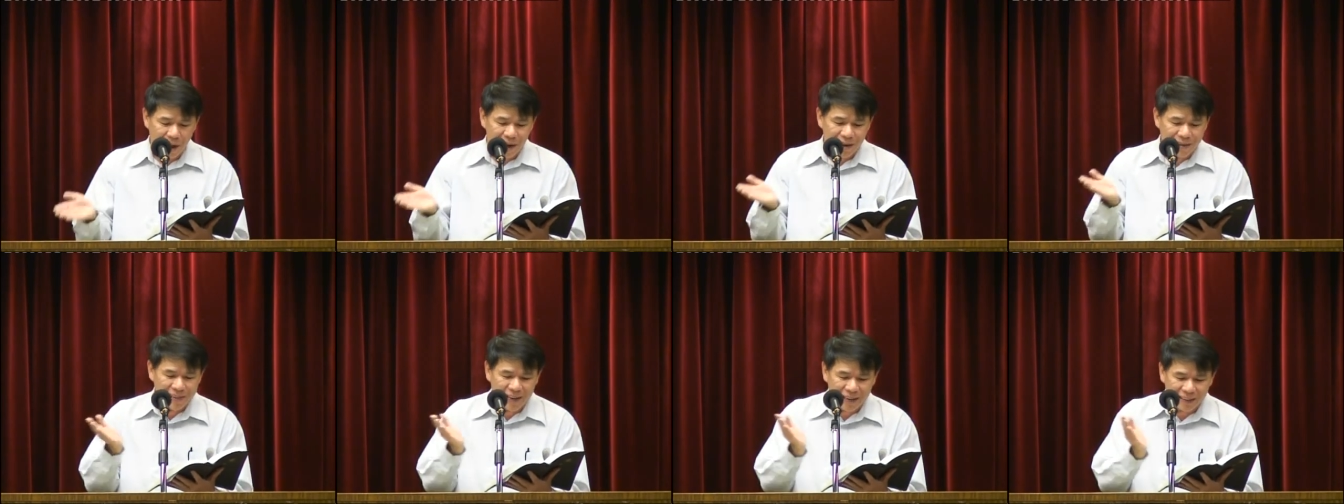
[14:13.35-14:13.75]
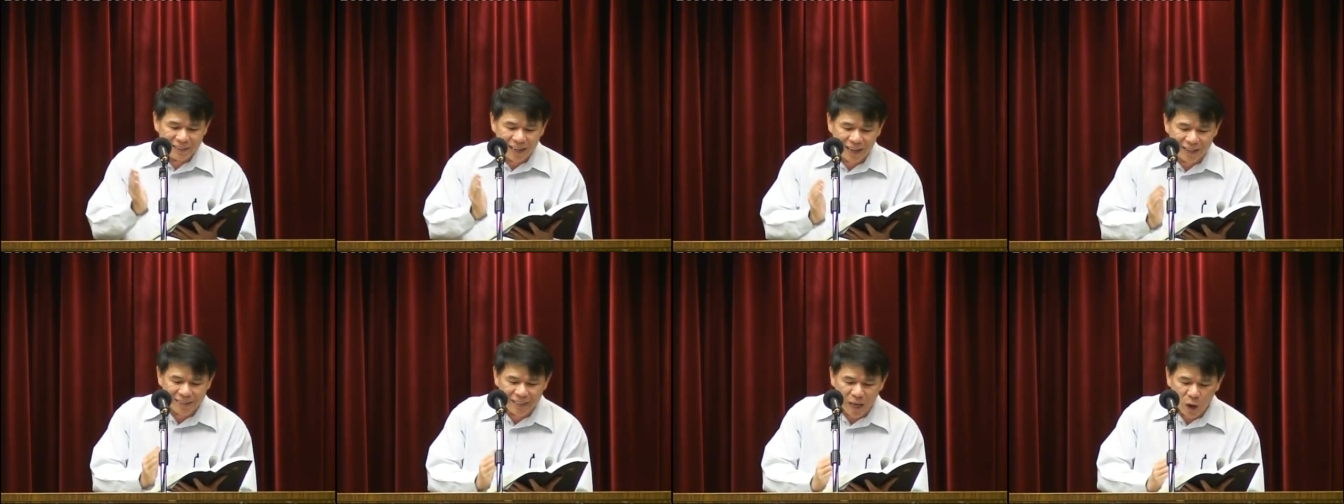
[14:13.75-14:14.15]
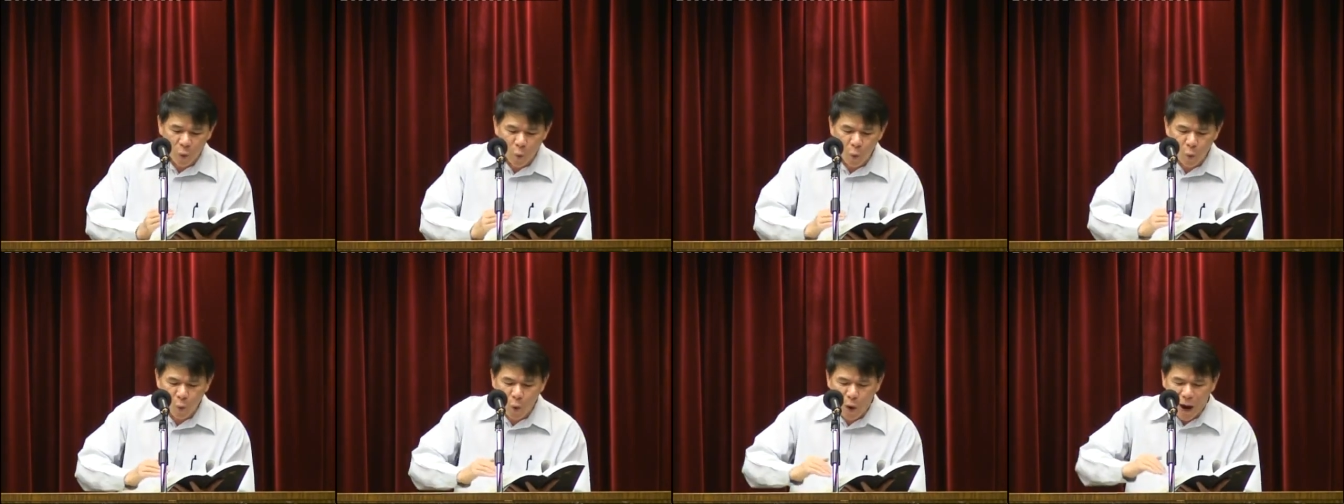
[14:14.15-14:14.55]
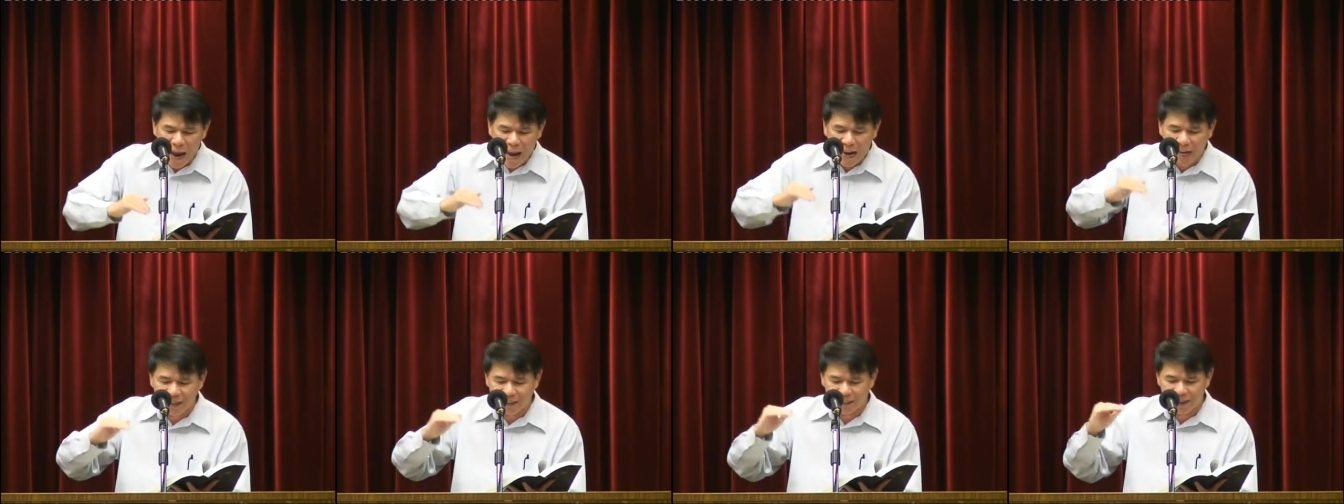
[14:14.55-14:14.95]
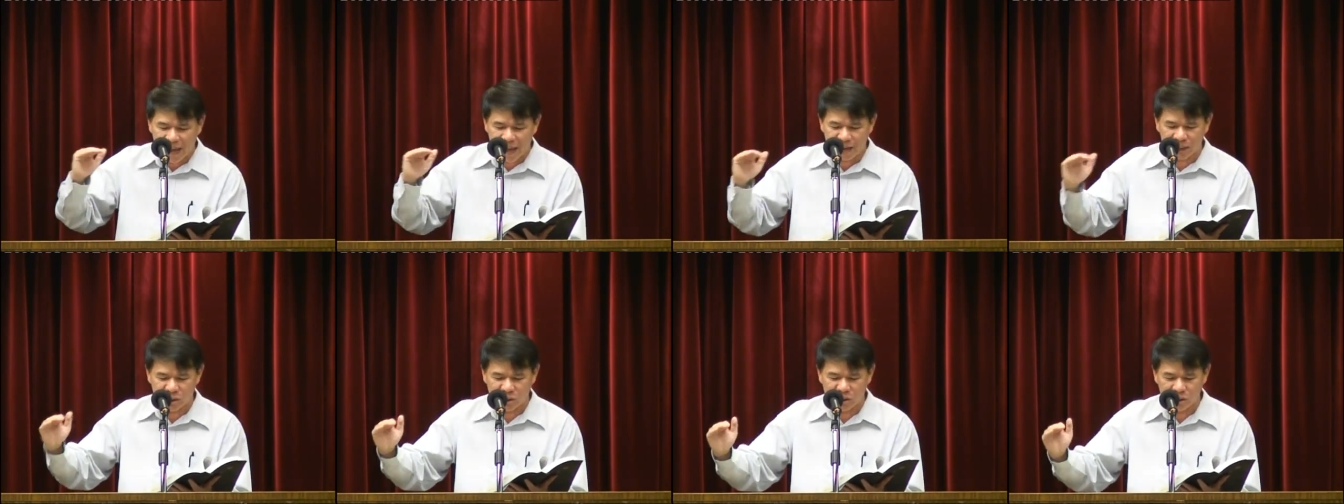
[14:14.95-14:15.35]
让他将未
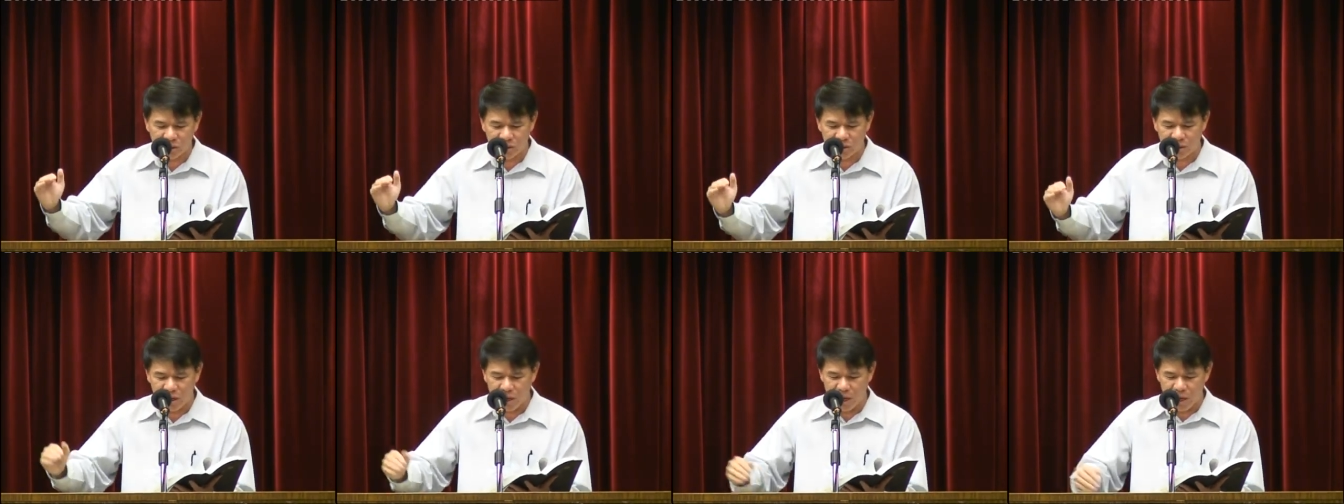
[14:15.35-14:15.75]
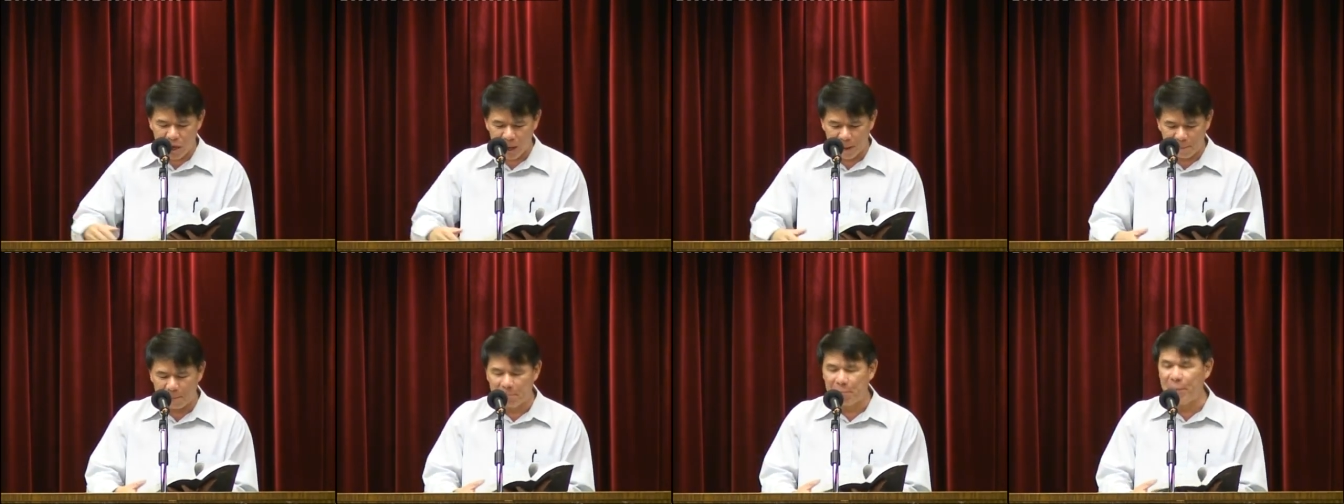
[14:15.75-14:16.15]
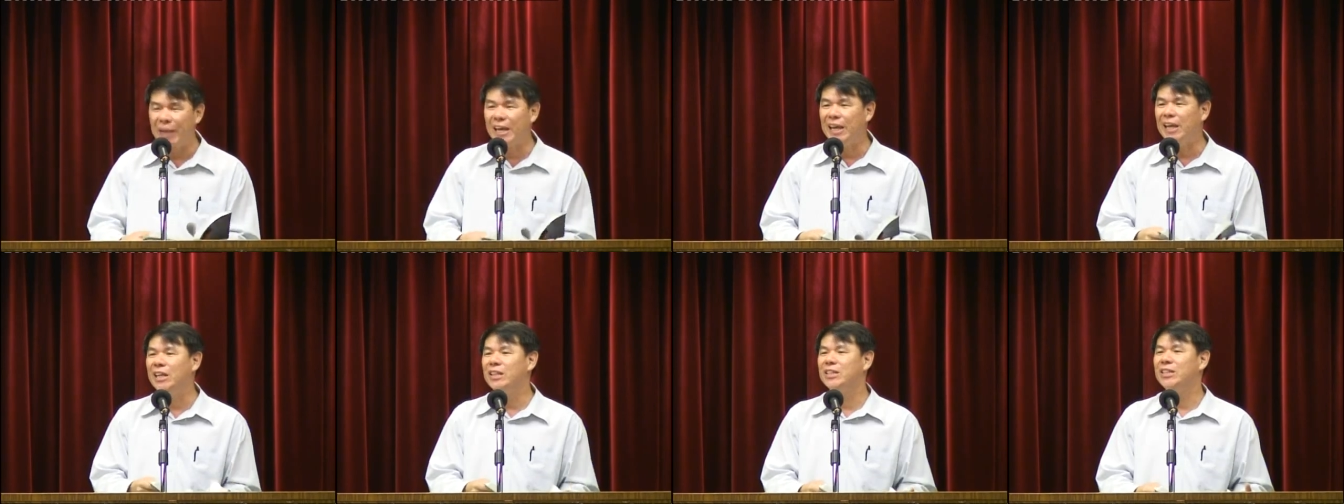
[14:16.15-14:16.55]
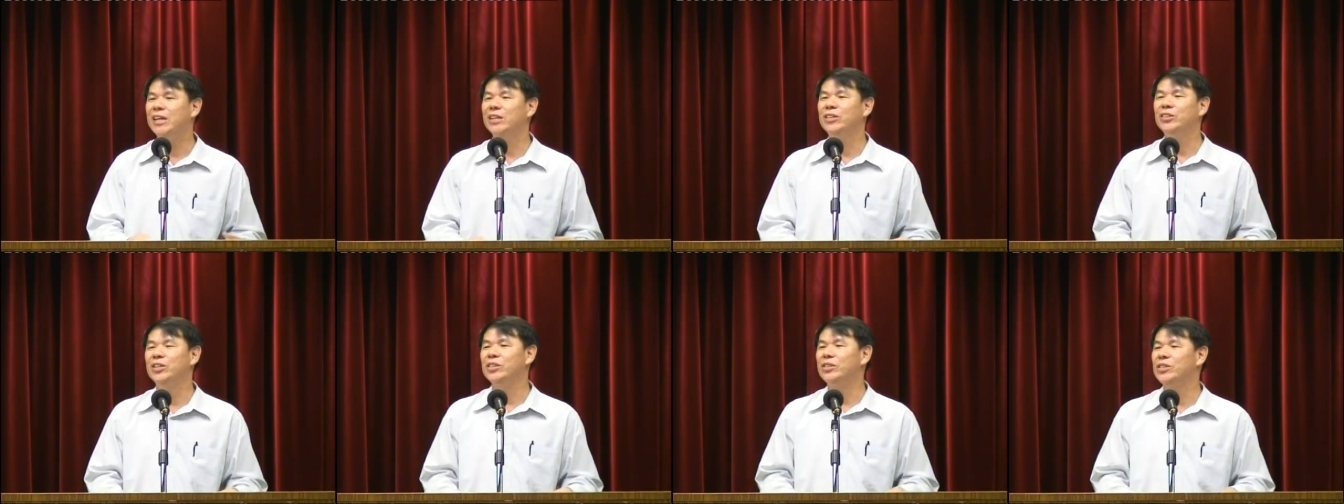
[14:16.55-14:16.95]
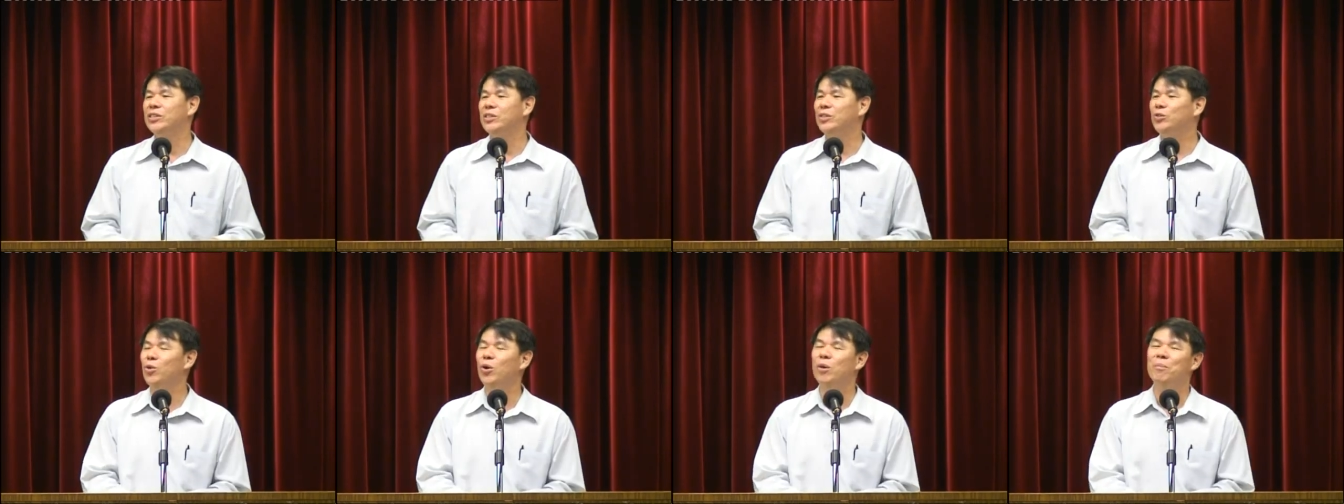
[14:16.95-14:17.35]
来的事和必成的
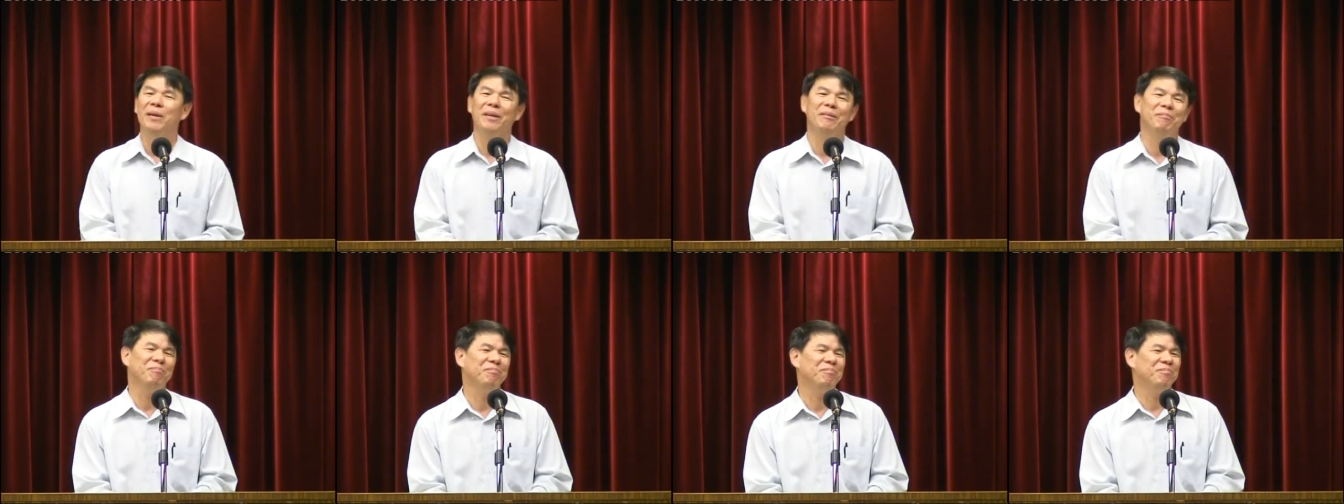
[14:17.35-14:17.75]
事说明。